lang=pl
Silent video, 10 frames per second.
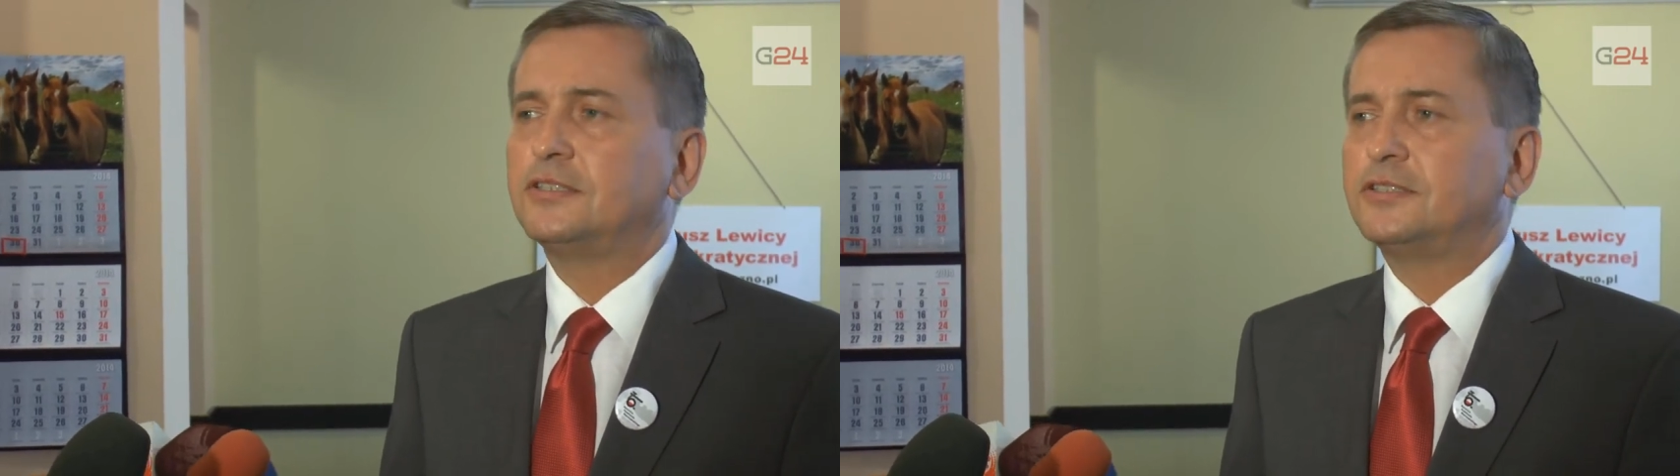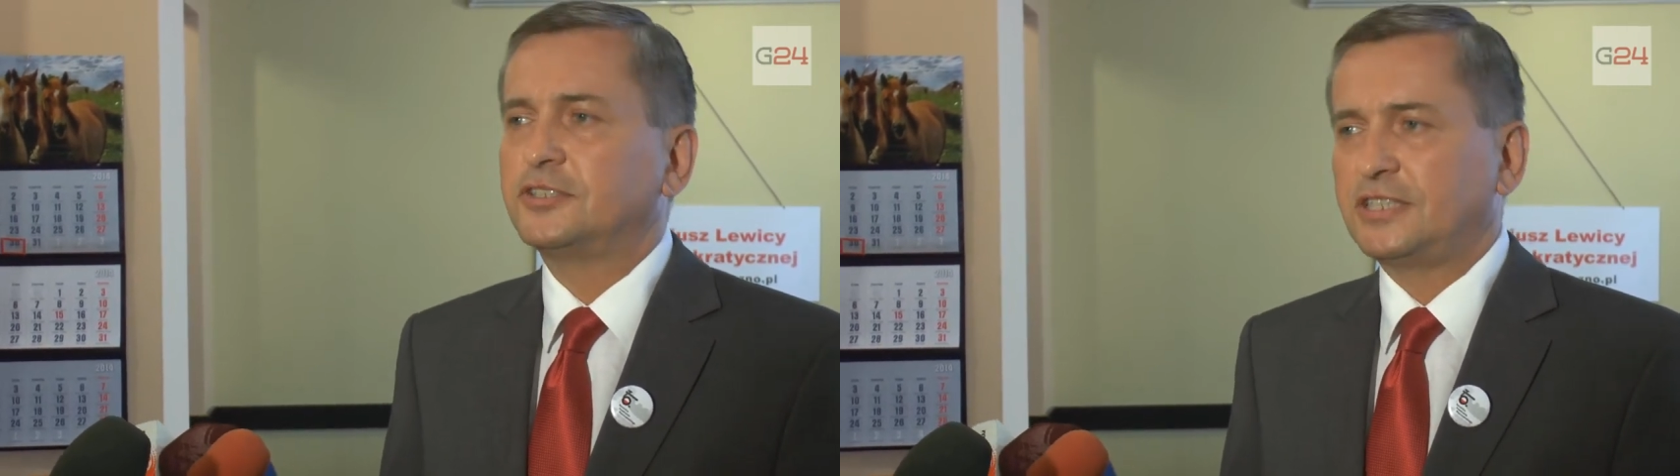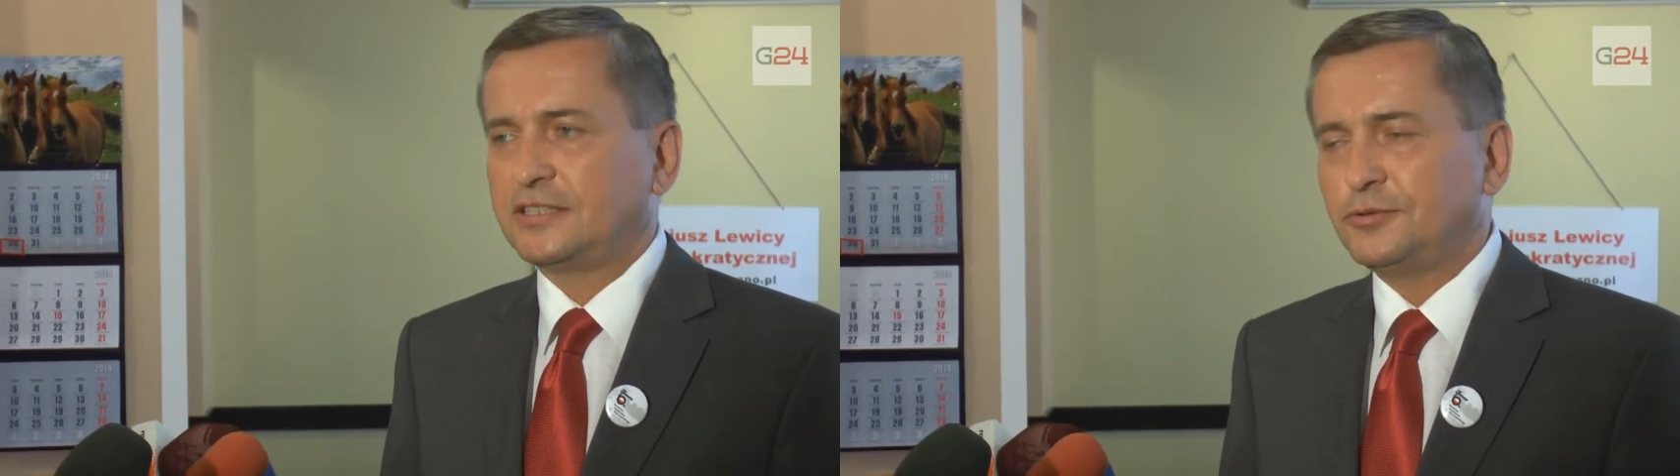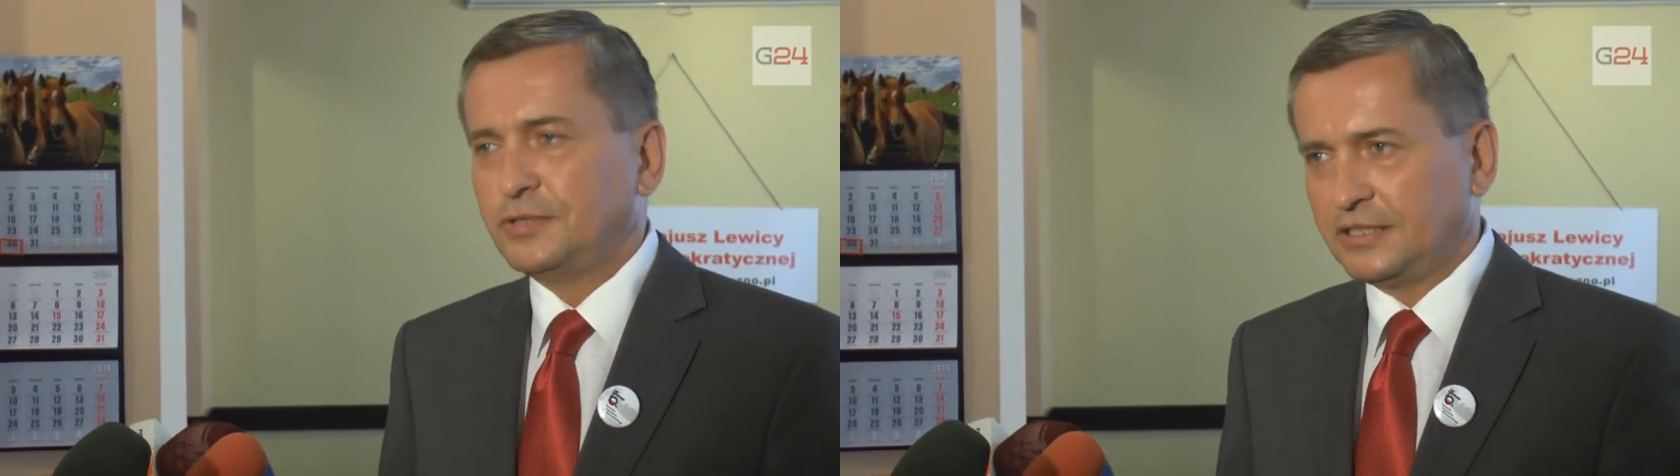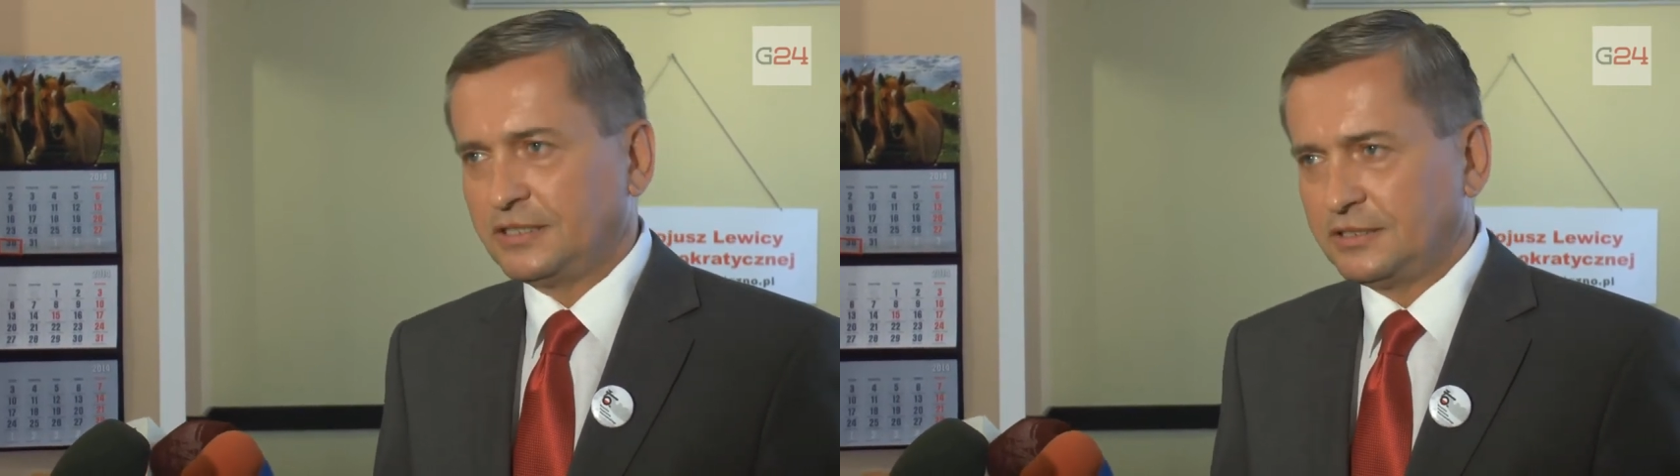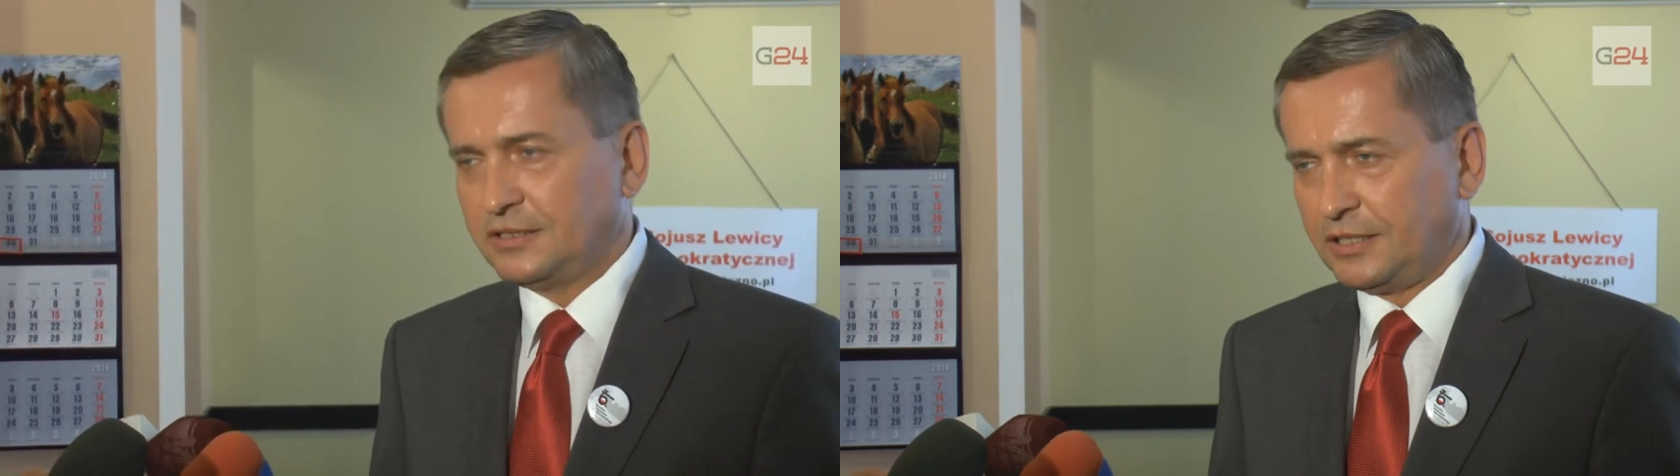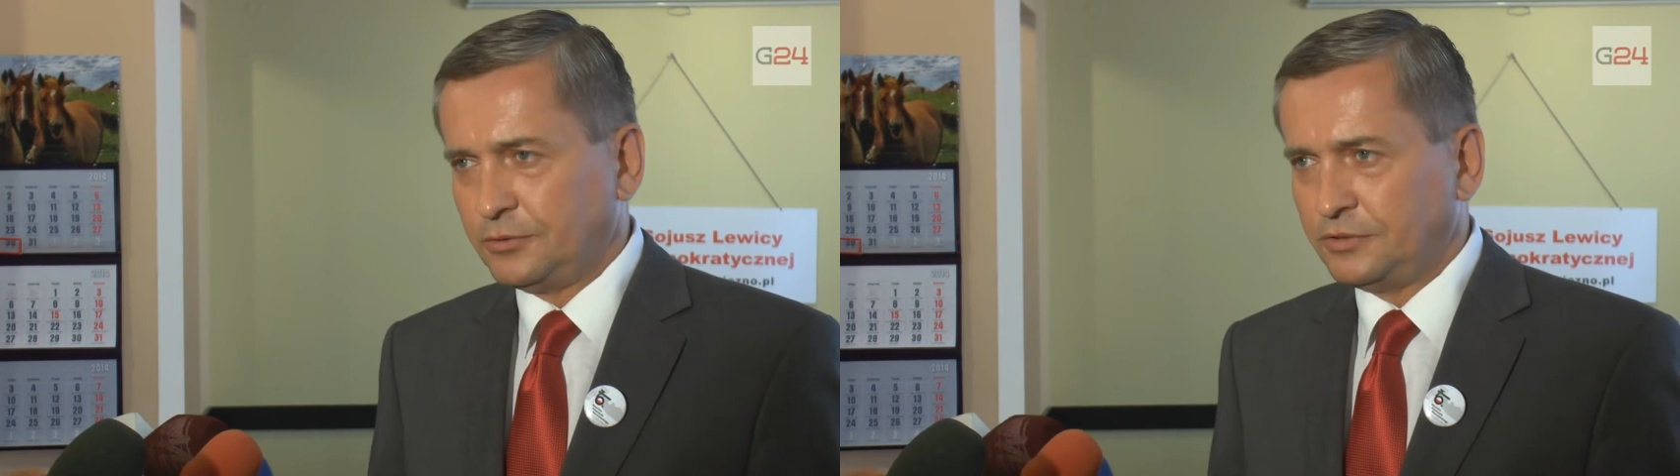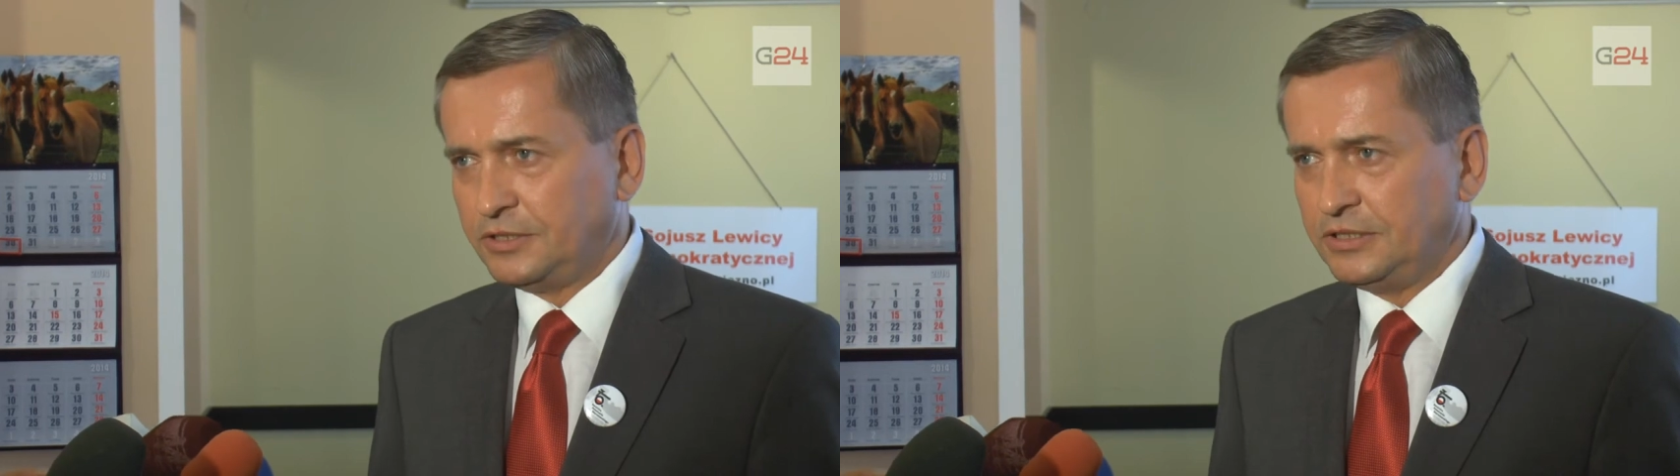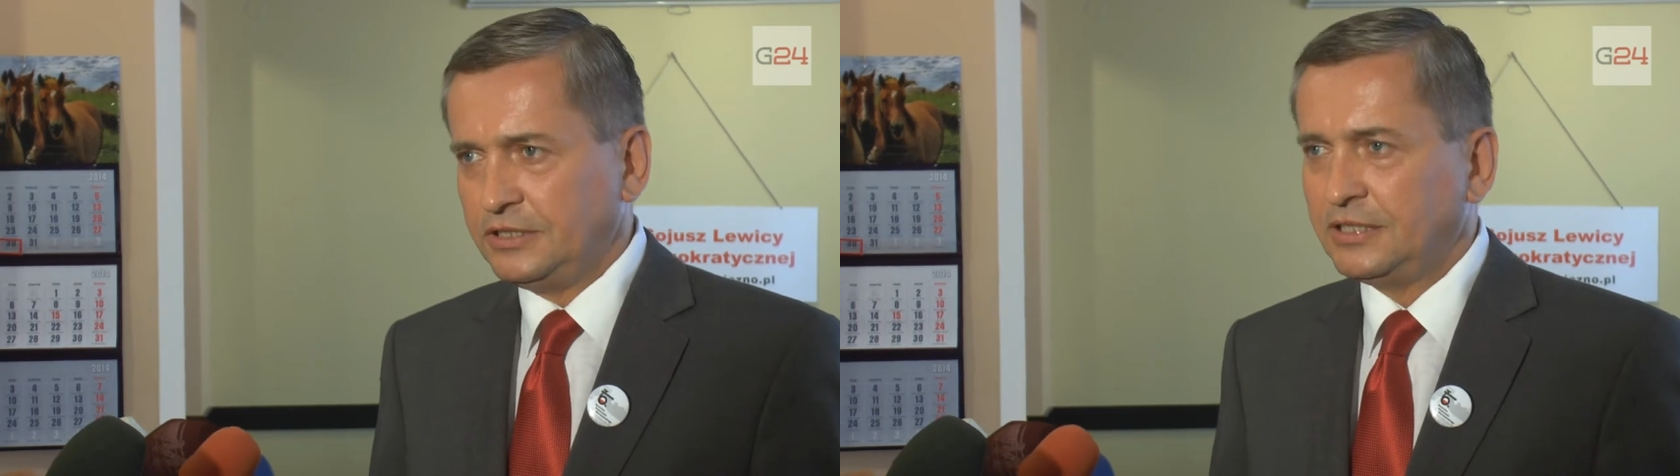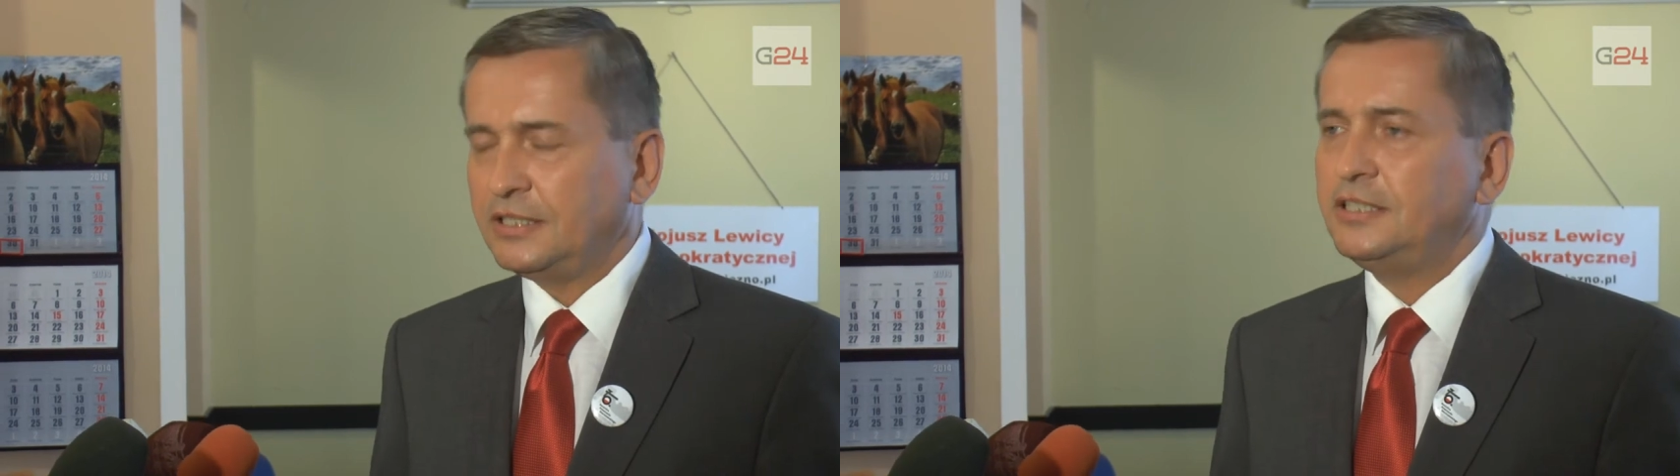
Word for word: to szacunek dla ludzi,